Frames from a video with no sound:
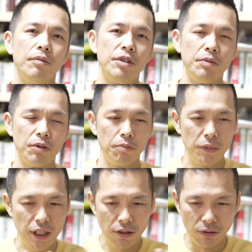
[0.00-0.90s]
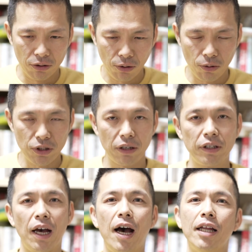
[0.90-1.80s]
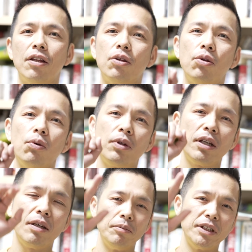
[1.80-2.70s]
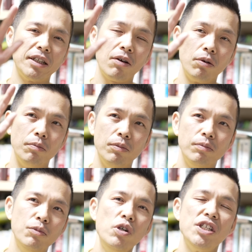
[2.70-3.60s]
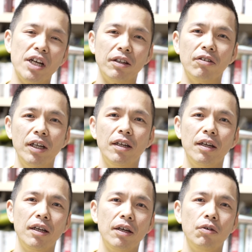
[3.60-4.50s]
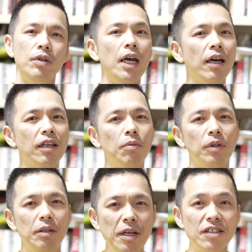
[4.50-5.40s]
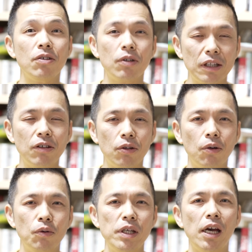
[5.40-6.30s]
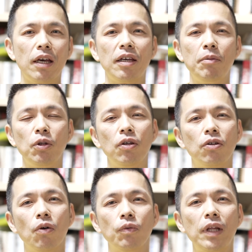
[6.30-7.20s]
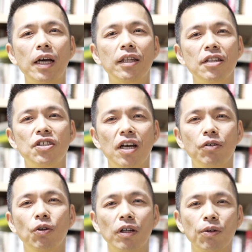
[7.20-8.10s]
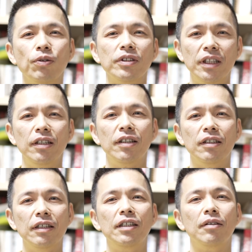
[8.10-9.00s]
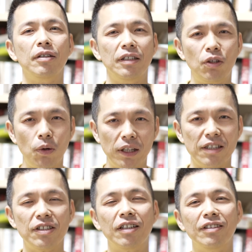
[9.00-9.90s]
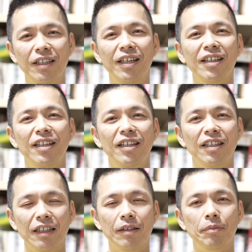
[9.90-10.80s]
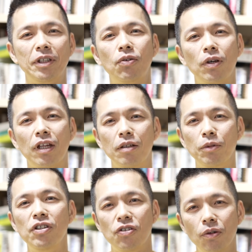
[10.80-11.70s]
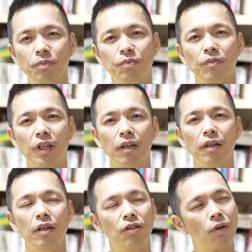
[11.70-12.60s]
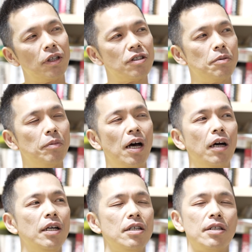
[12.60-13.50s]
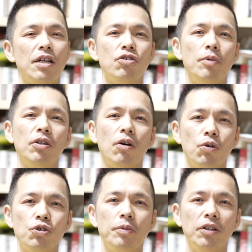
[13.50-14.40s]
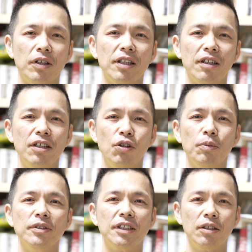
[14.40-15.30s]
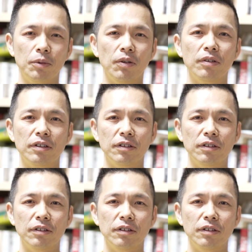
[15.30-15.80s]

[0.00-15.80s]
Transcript: 自分の見えるところじゃなくて圧倒的絶対これ無理じゃんってね売上規模イメージ的に言うと売上規模で言うと2桁違うようなところですね1桁じゃなくてねまあ1桁でもいいですよ1桁っもまあ30倍とか50倍とかだったらいいと思うんですけども